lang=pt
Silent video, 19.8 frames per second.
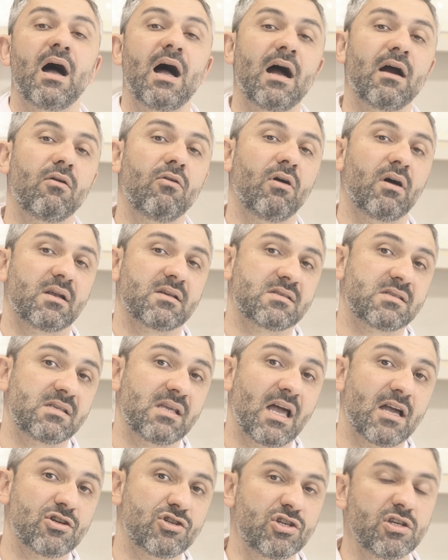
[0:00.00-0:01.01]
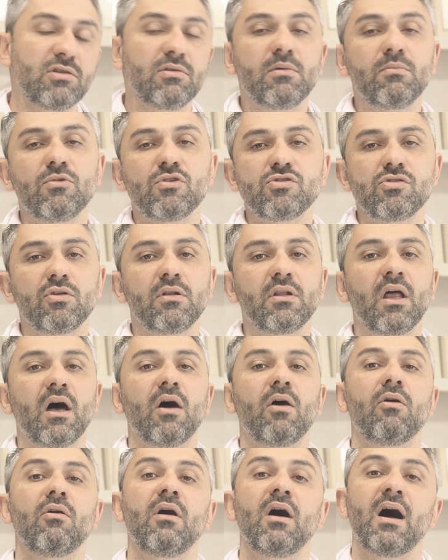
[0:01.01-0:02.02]
Agora, se agir no
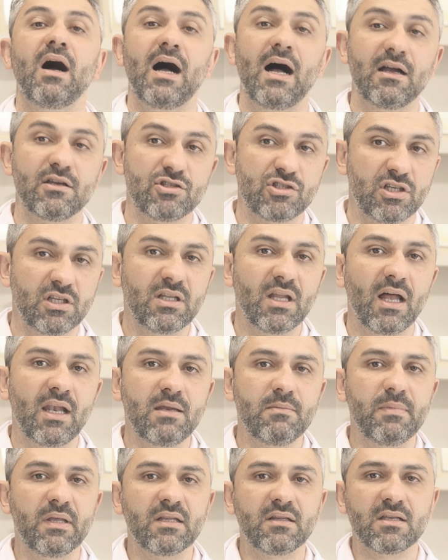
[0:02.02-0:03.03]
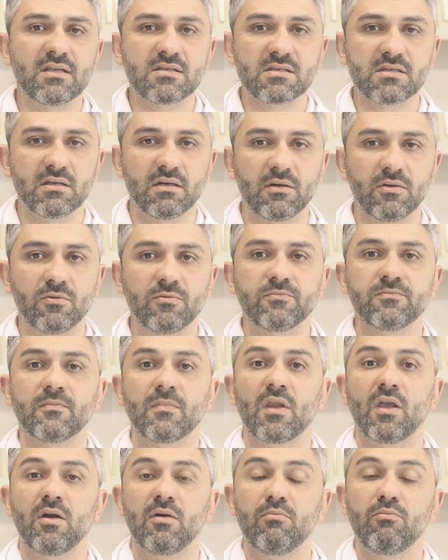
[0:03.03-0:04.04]
emocional, agir na alimentação,
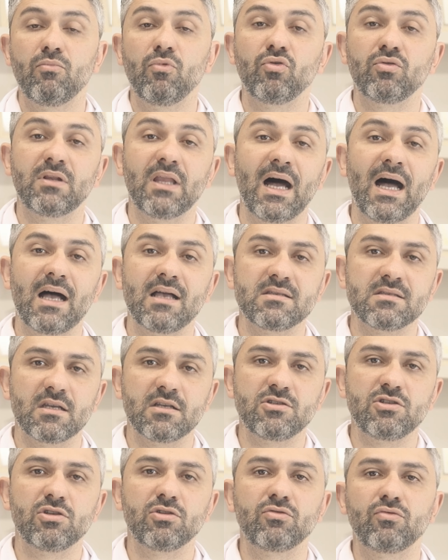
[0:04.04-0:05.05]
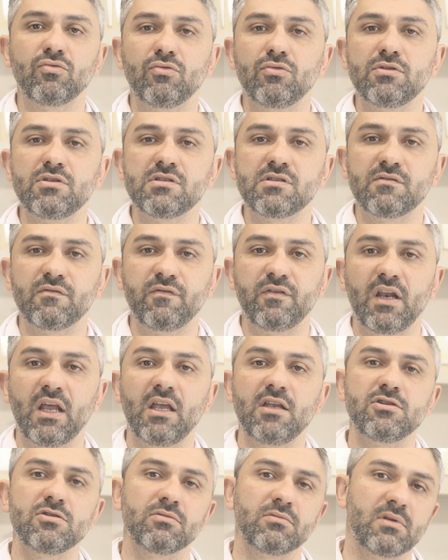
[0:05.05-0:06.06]
mudar as atitudes
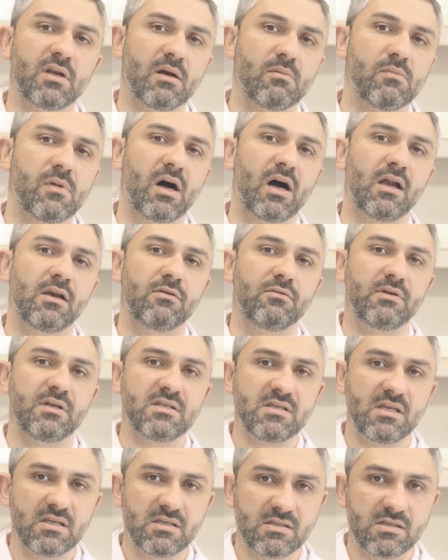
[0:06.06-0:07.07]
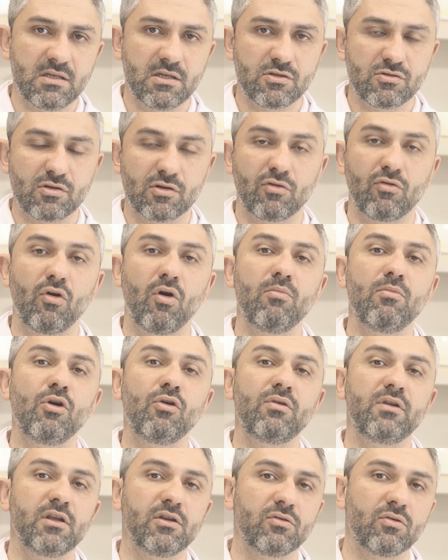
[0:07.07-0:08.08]
frente ao trabalho, o exercício e como
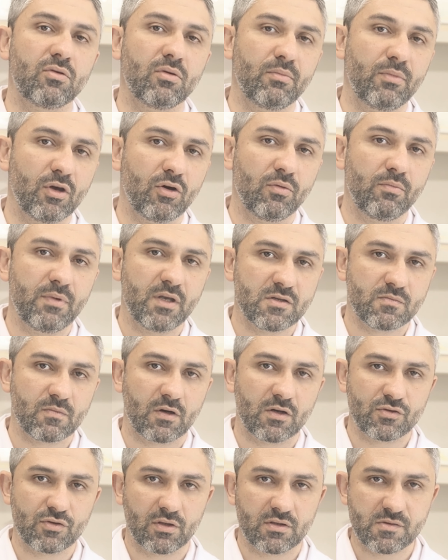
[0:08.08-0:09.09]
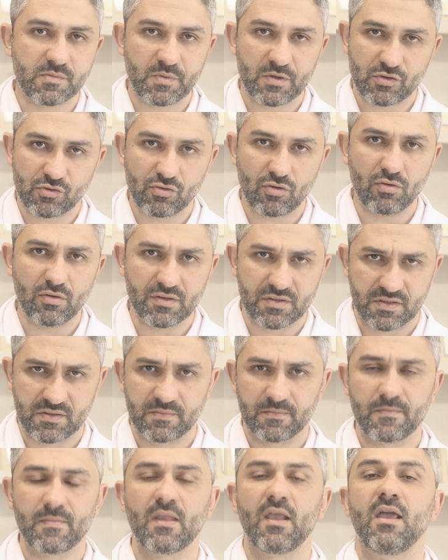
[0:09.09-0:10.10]
eu lido comigo mesmo com as outras
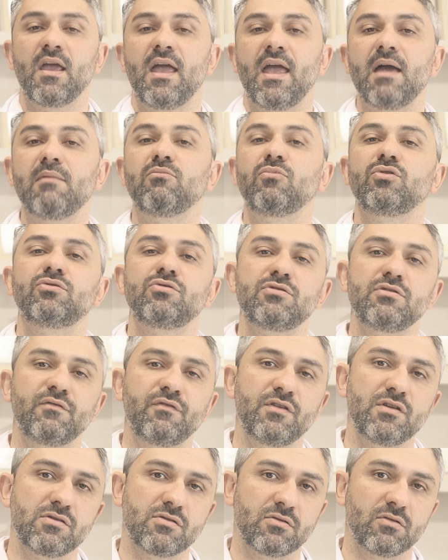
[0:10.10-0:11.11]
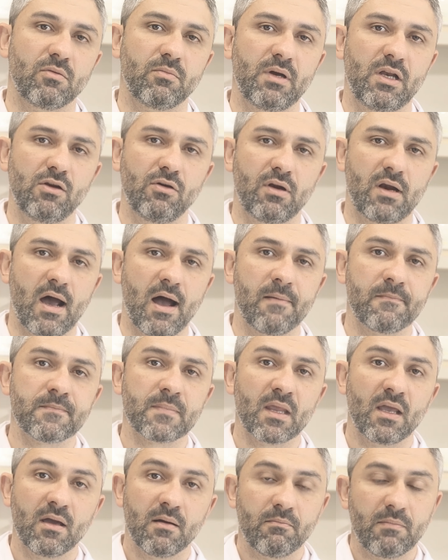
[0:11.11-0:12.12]
pessoas, é muito difícil não melhorar.
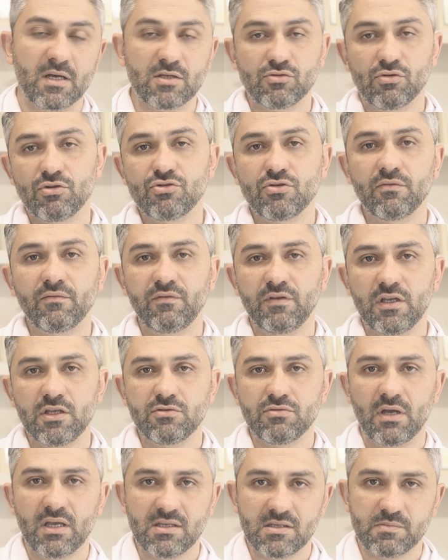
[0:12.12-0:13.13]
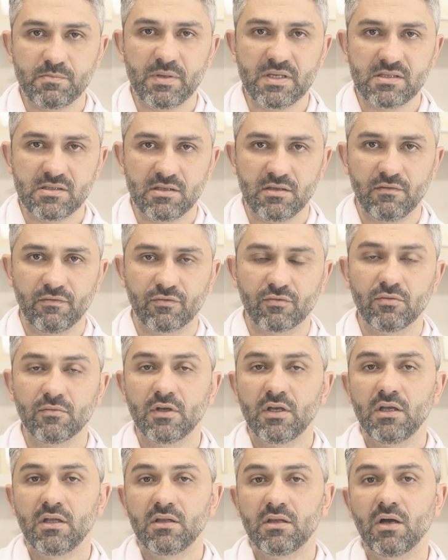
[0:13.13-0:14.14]
Mas hoje o vídeo é específico.
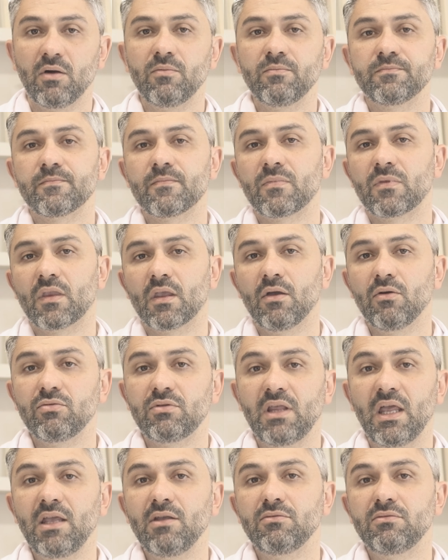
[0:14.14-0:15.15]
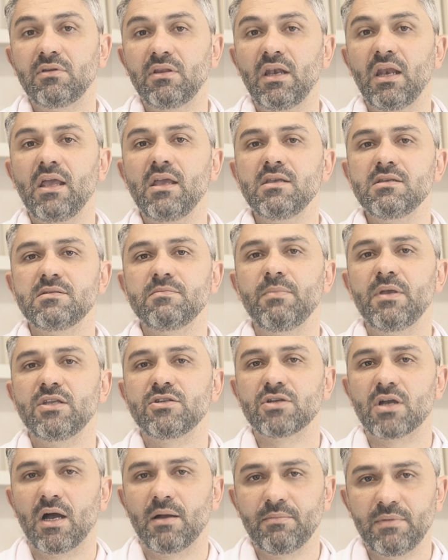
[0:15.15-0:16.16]
Então, eu tenho três
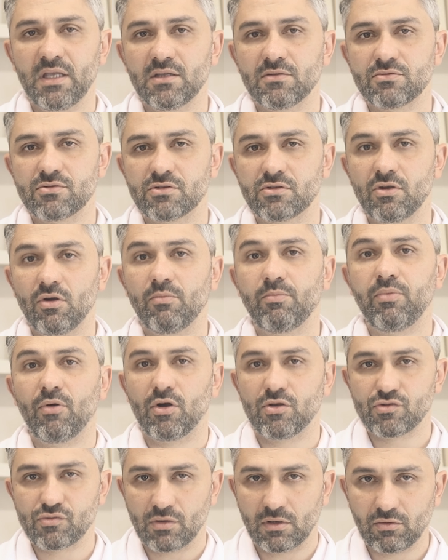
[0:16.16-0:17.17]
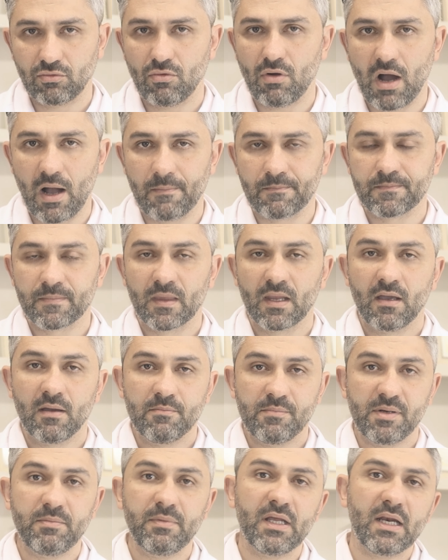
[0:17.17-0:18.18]
medicamentos que eu posso atuar.
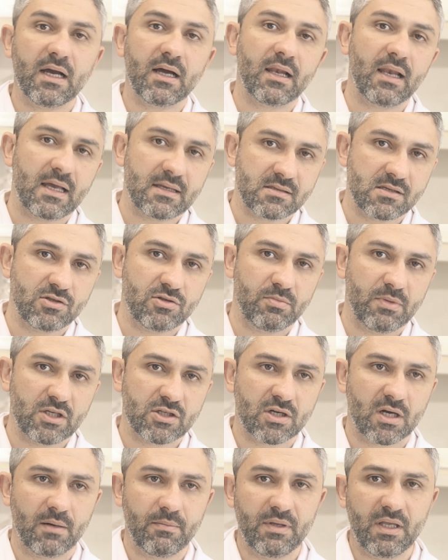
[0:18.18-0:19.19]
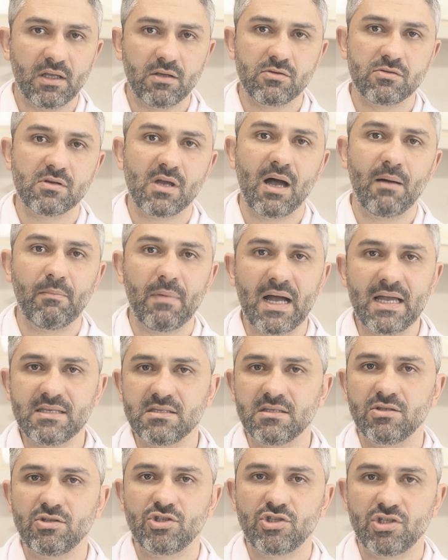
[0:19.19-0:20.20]
Primeira classe de medicamentos, a
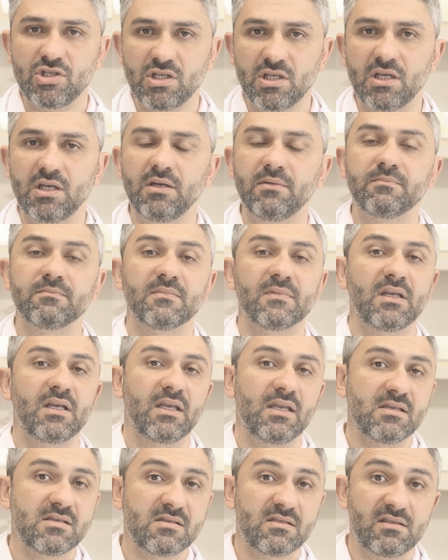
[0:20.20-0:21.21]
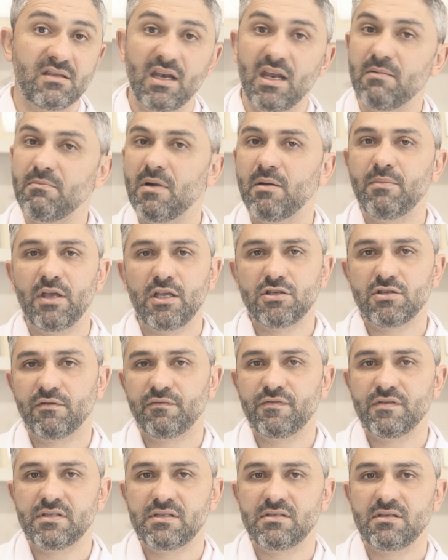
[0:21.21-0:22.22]
mais antiga extremamente
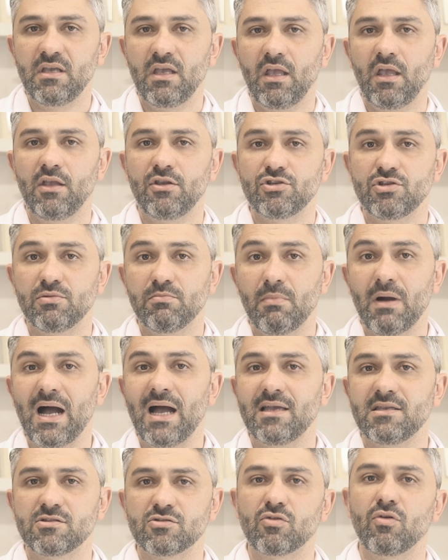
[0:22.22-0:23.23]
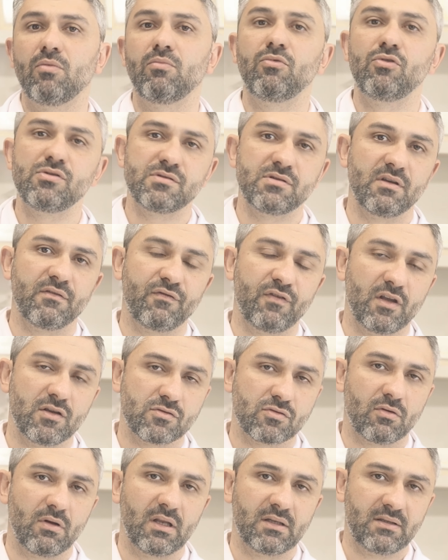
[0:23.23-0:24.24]
eficiente, mas com muitos
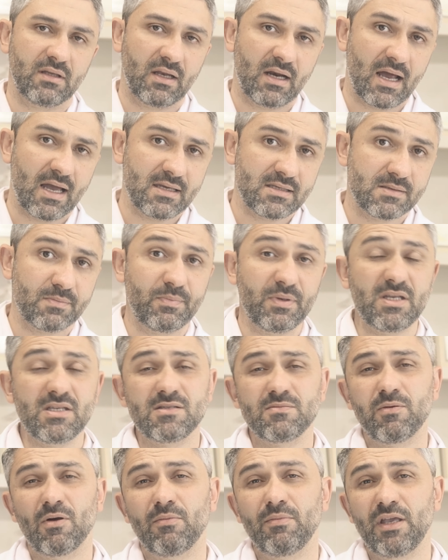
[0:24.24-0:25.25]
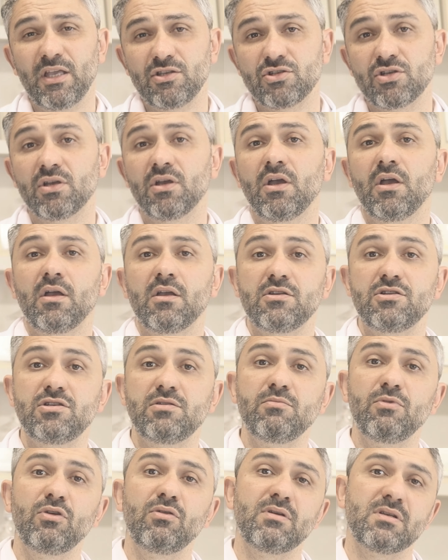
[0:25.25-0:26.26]
efeitos colaterais, principalmente
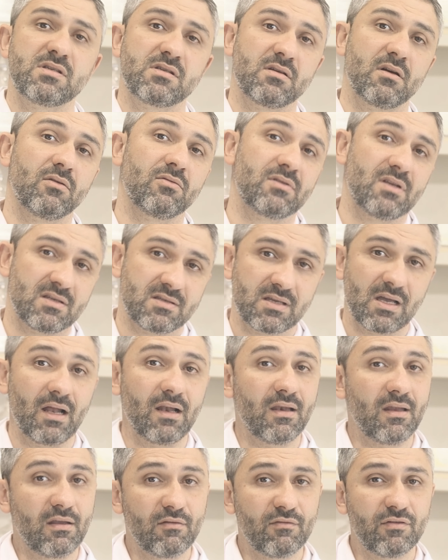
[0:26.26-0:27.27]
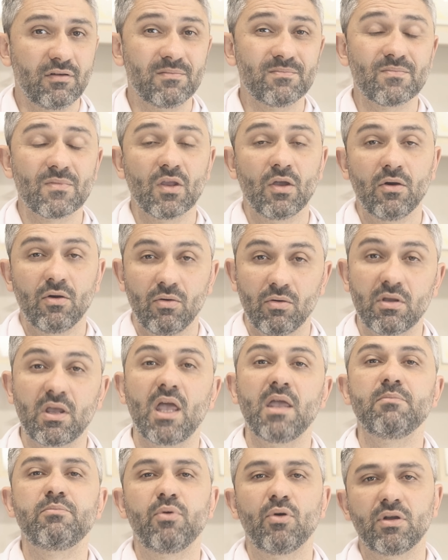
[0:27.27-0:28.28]
diminuição da saliva, o
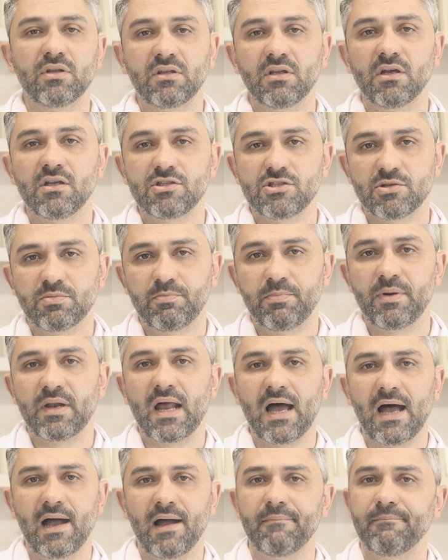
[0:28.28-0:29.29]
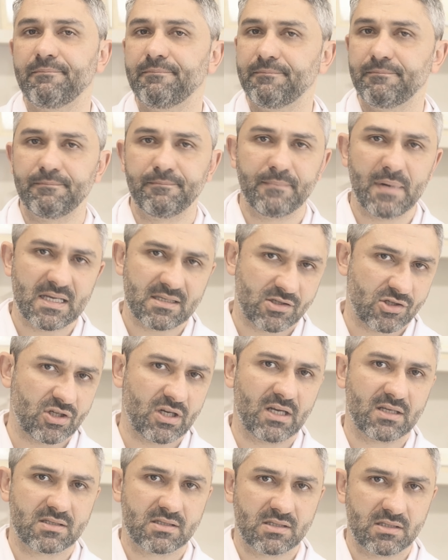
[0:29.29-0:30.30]
que é importante para
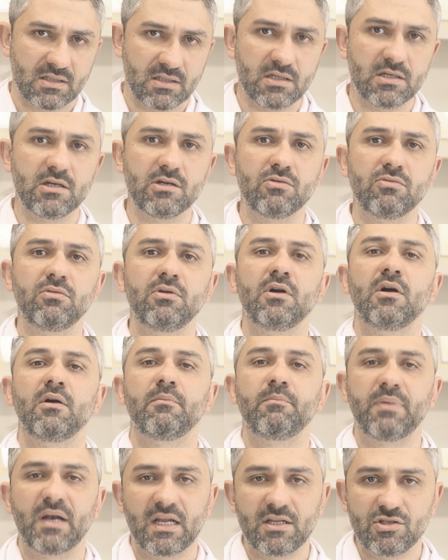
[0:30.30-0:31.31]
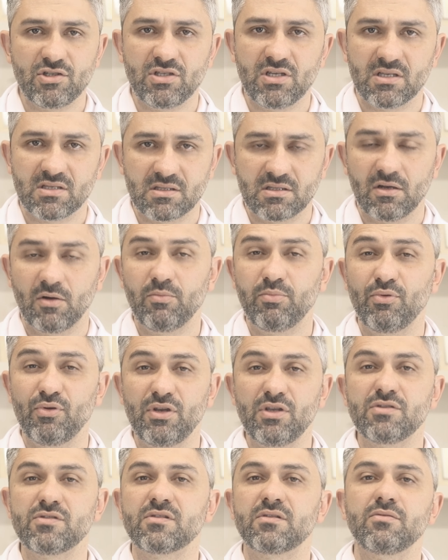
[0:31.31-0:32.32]
mastigação, para digestão.
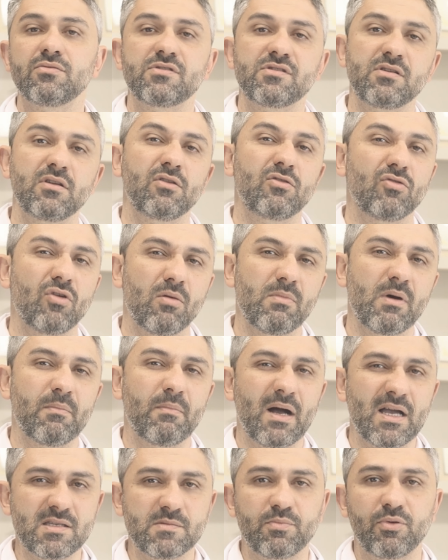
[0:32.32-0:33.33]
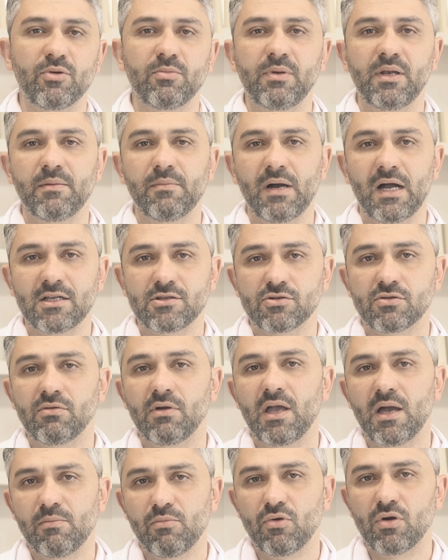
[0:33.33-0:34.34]
Por isso que o sintoma mais
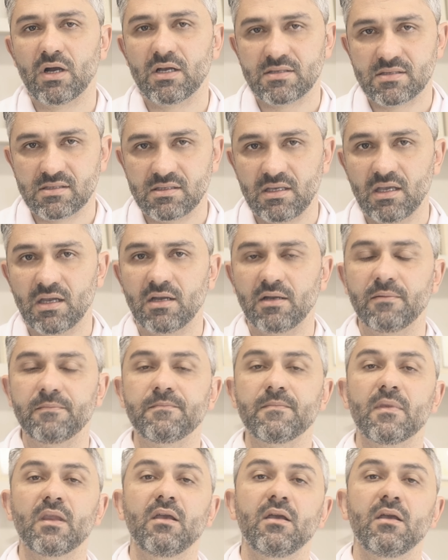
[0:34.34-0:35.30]
problemático é a boca seca.